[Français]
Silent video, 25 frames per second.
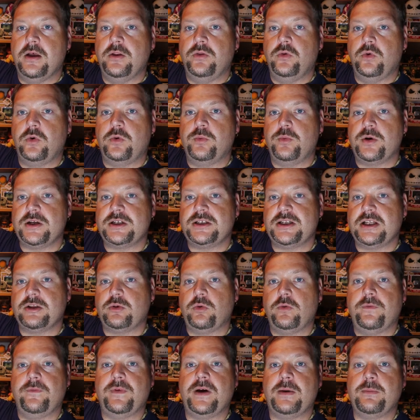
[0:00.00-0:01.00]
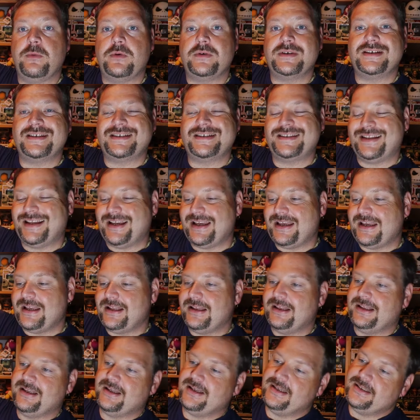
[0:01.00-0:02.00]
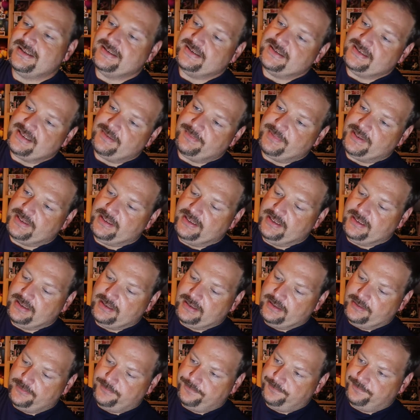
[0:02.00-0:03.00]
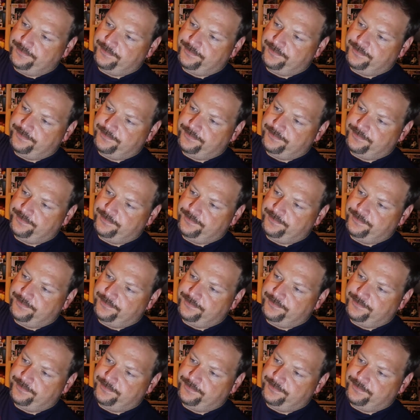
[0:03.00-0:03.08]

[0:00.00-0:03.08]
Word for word: Donc moi, je la trouve vraiment très très sympathique.